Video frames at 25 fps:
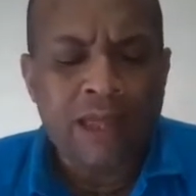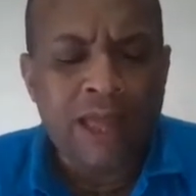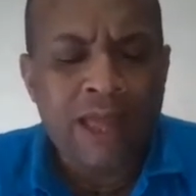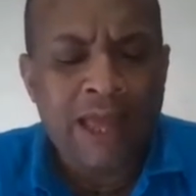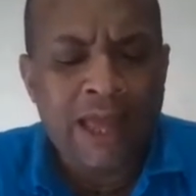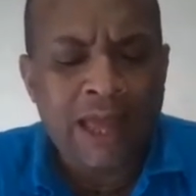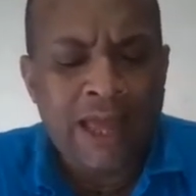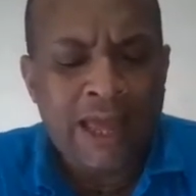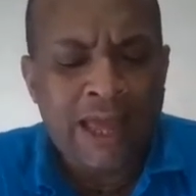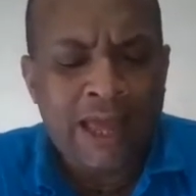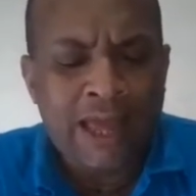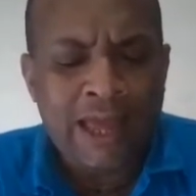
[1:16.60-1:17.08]

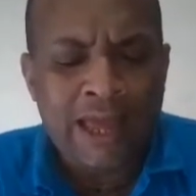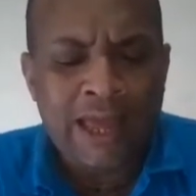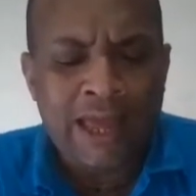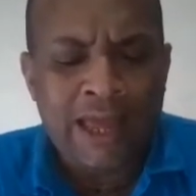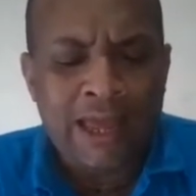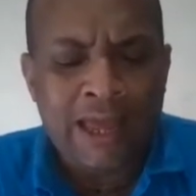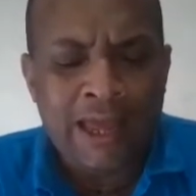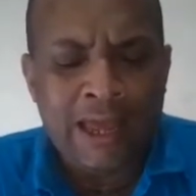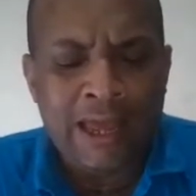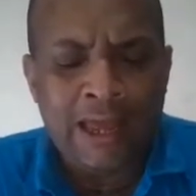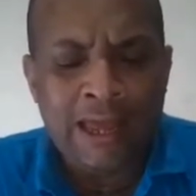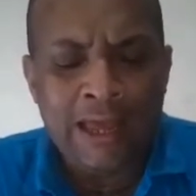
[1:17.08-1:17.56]

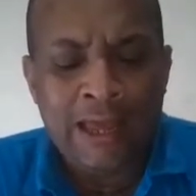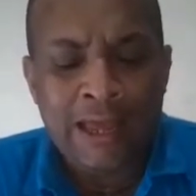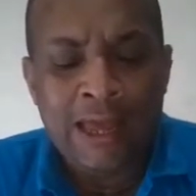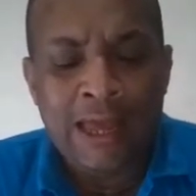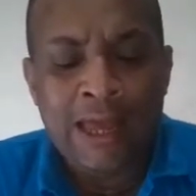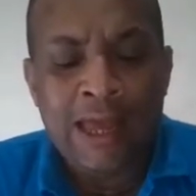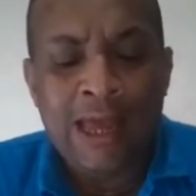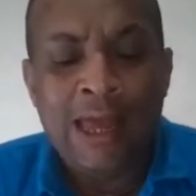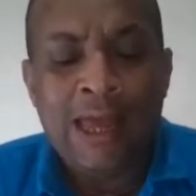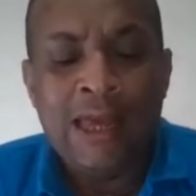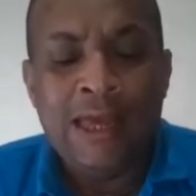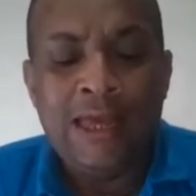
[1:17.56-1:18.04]
É,
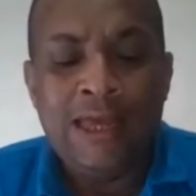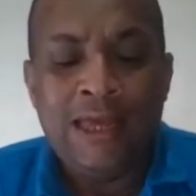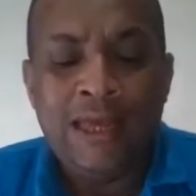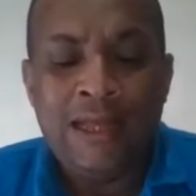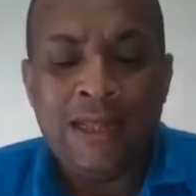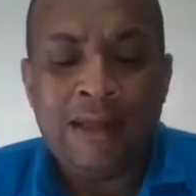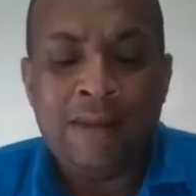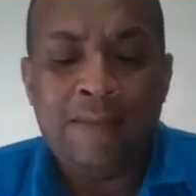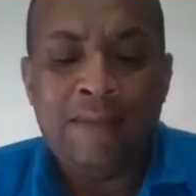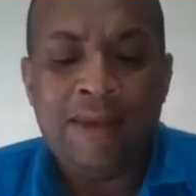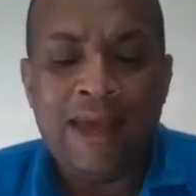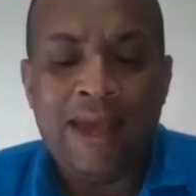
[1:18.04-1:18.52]
e
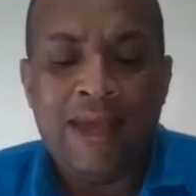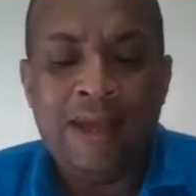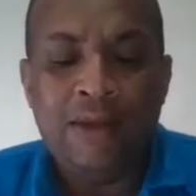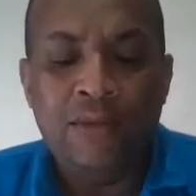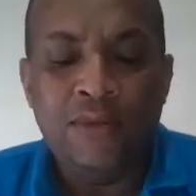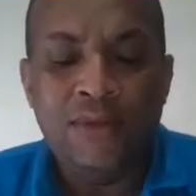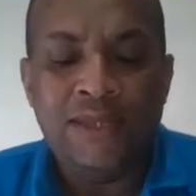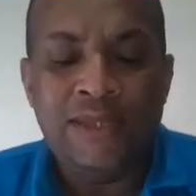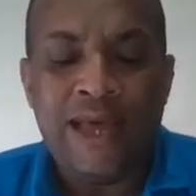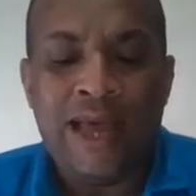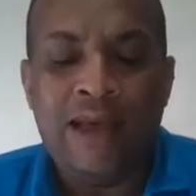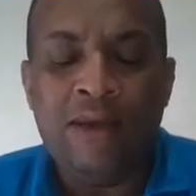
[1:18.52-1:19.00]
também
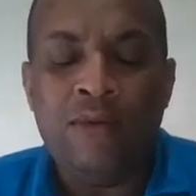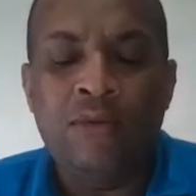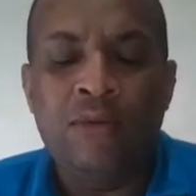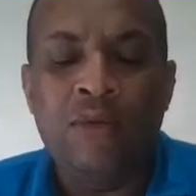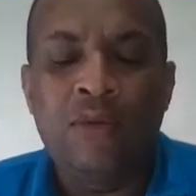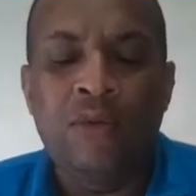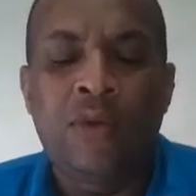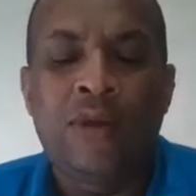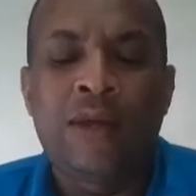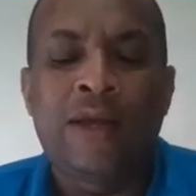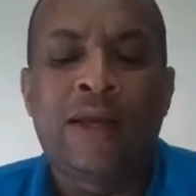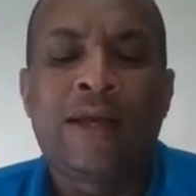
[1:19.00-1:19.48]
no
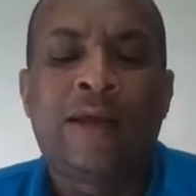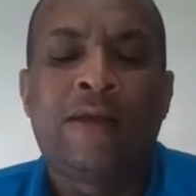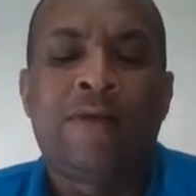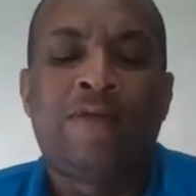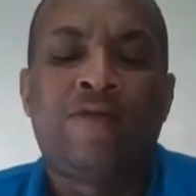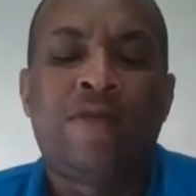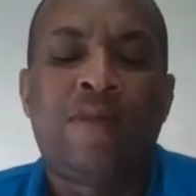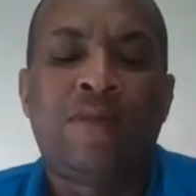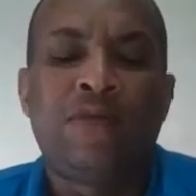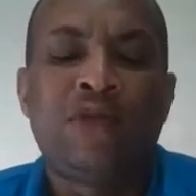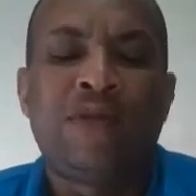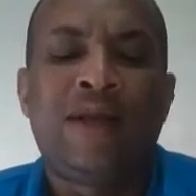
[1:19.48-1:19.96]
século
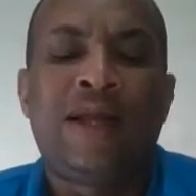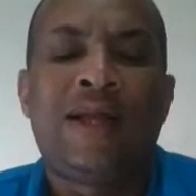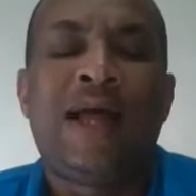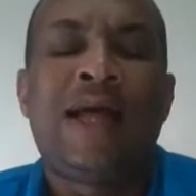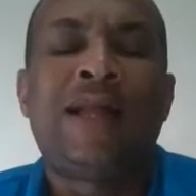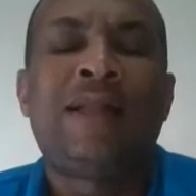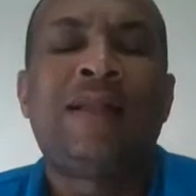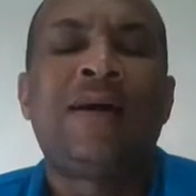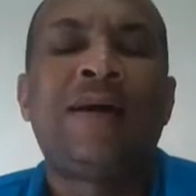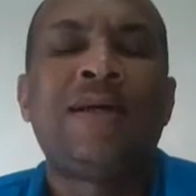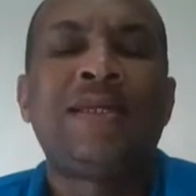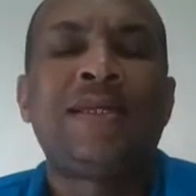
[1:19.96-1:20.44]
vamos
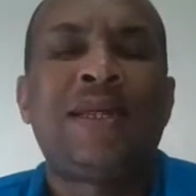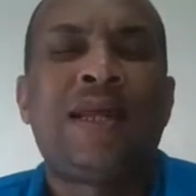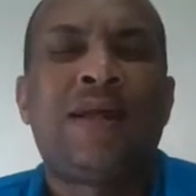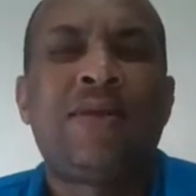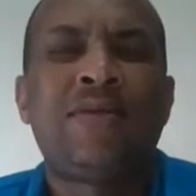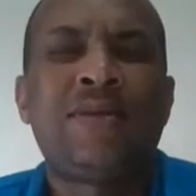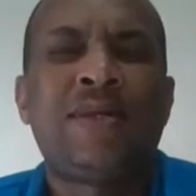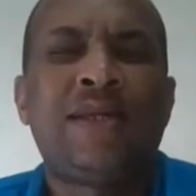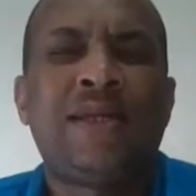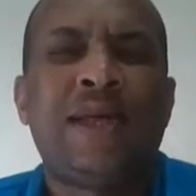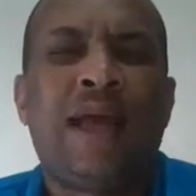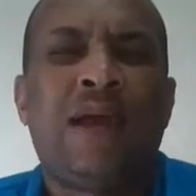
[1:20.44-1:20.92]
falar, a dança lá
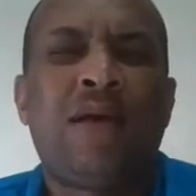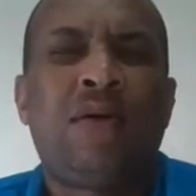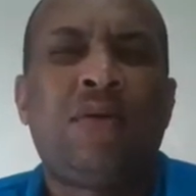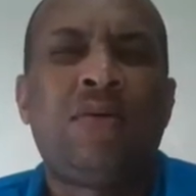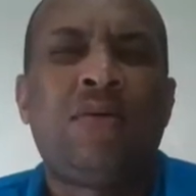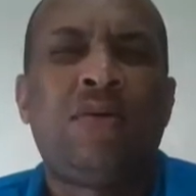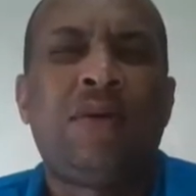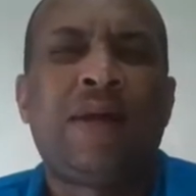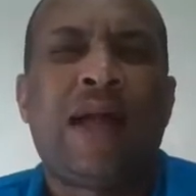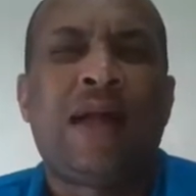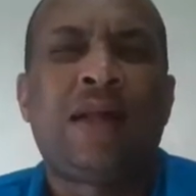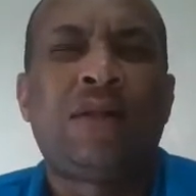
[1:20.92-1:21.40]
no
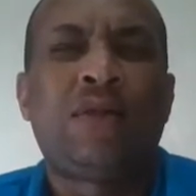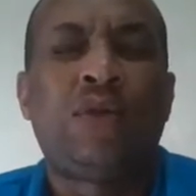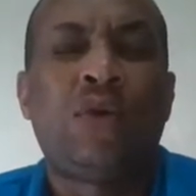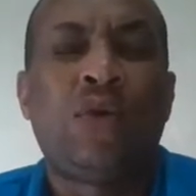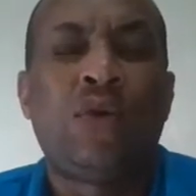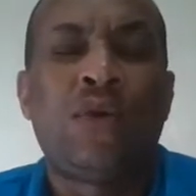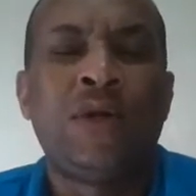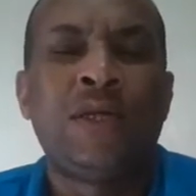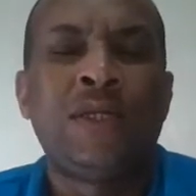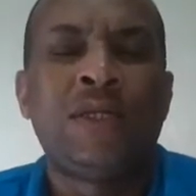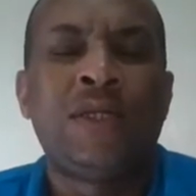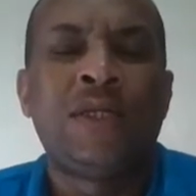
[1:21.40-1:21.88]
século
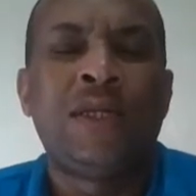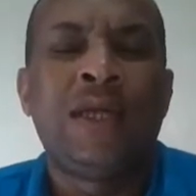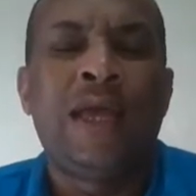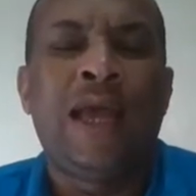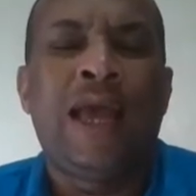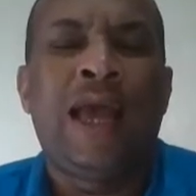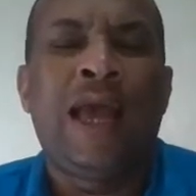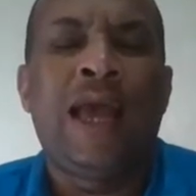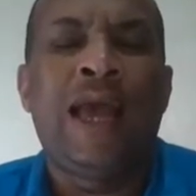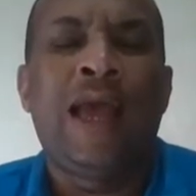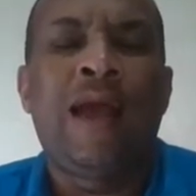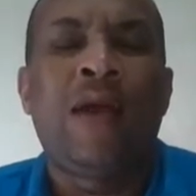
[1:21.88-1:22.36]
XIV
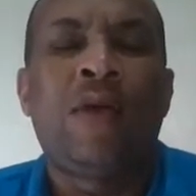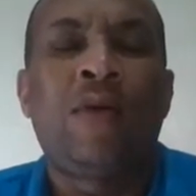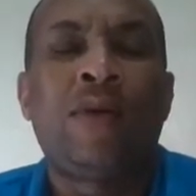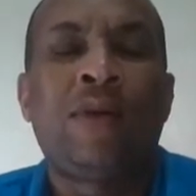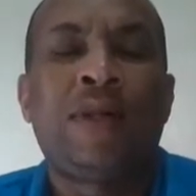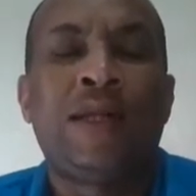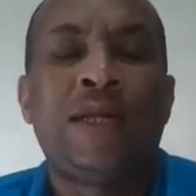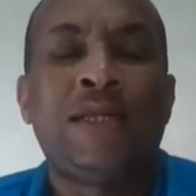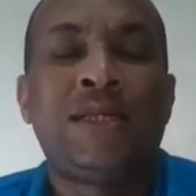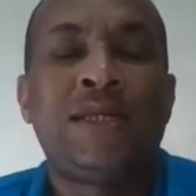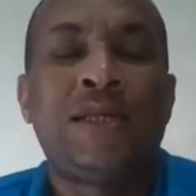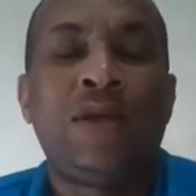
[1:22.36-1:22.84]
é,
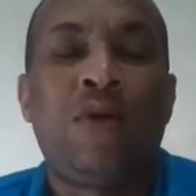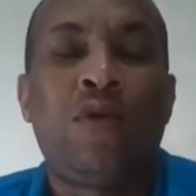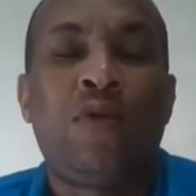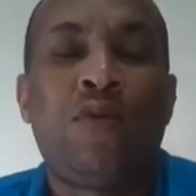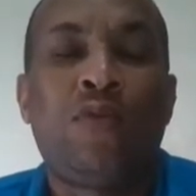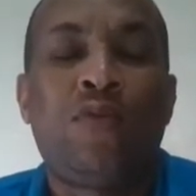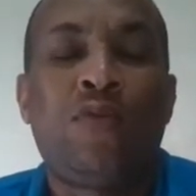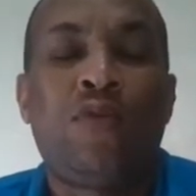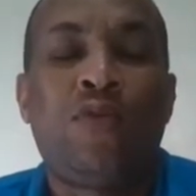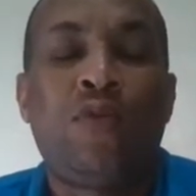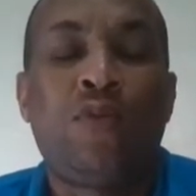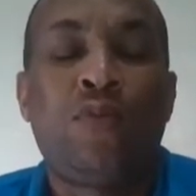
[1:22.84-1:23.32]
aconteceu
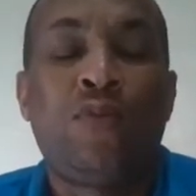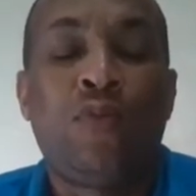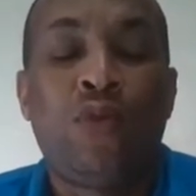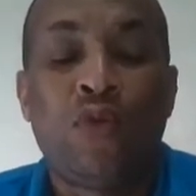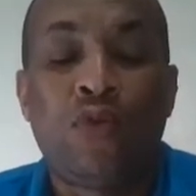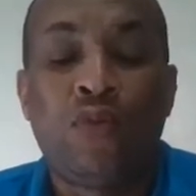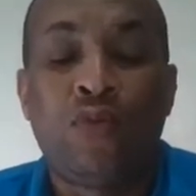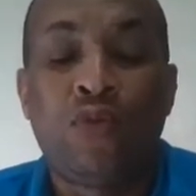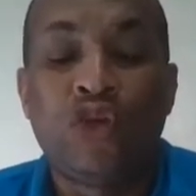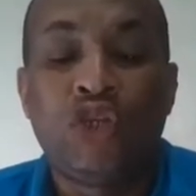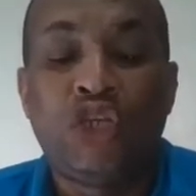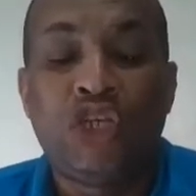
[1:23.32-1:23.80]
por,
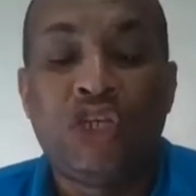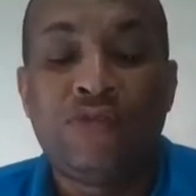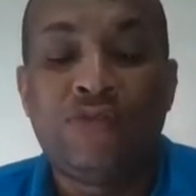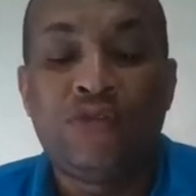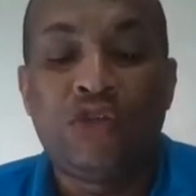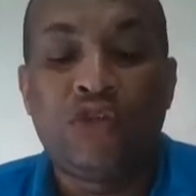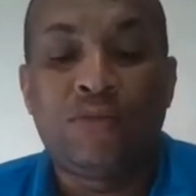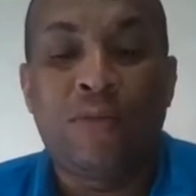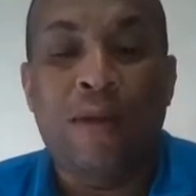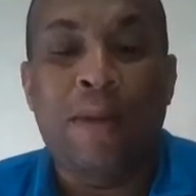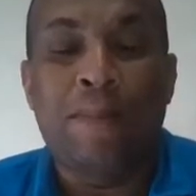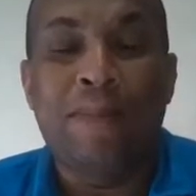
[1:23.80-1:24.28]
por
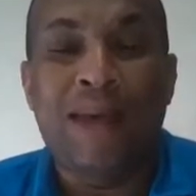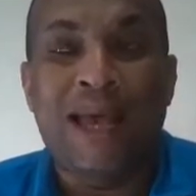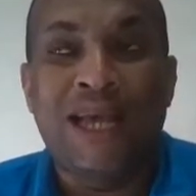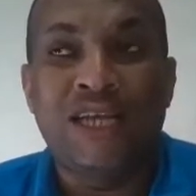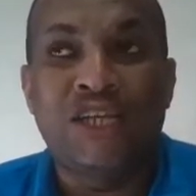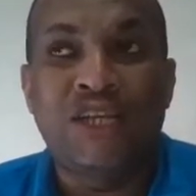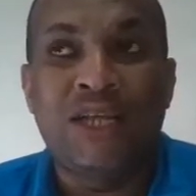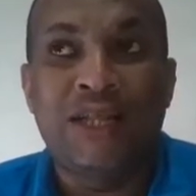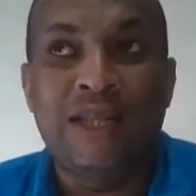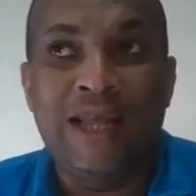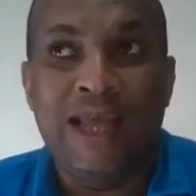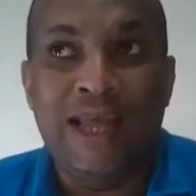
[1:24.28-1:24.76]
motivo de uma
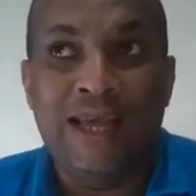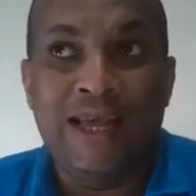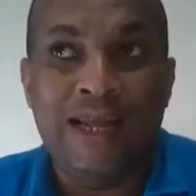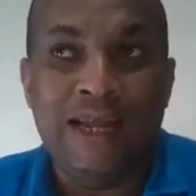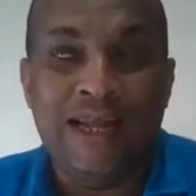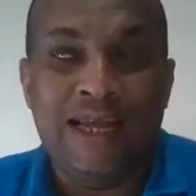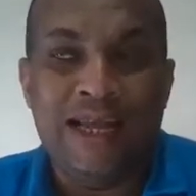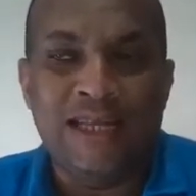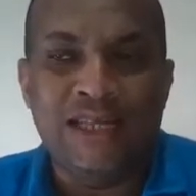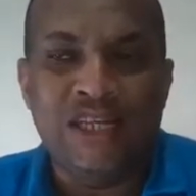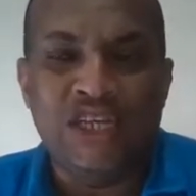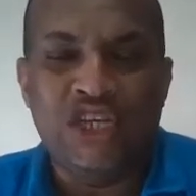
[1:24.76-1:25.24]
peste
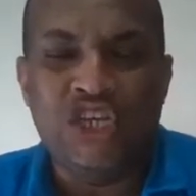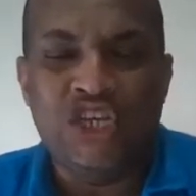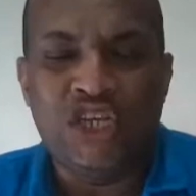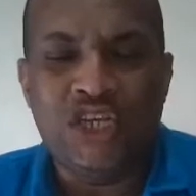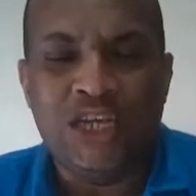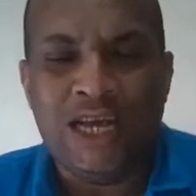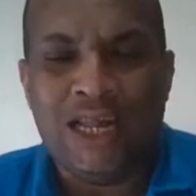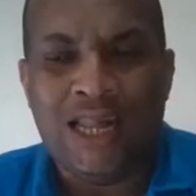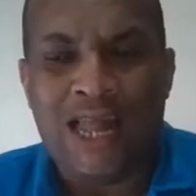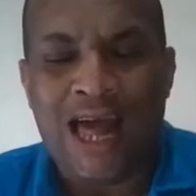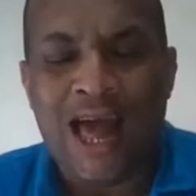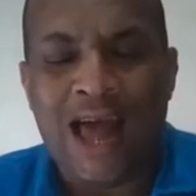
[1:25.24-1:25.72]
negra que
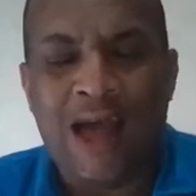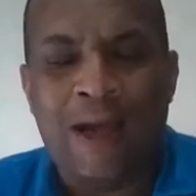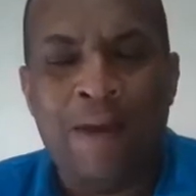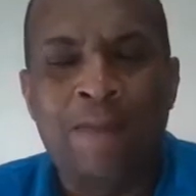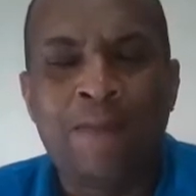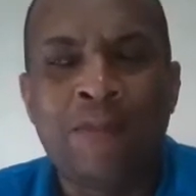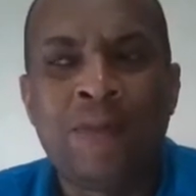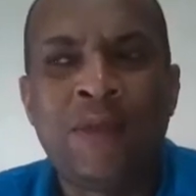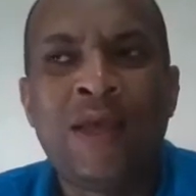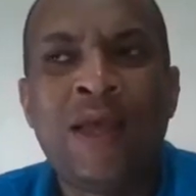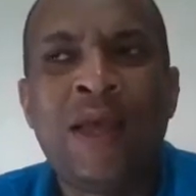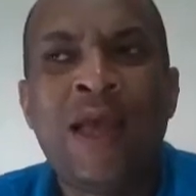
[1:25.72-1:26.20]
existia
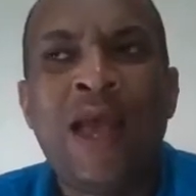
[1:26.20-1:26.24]
lá.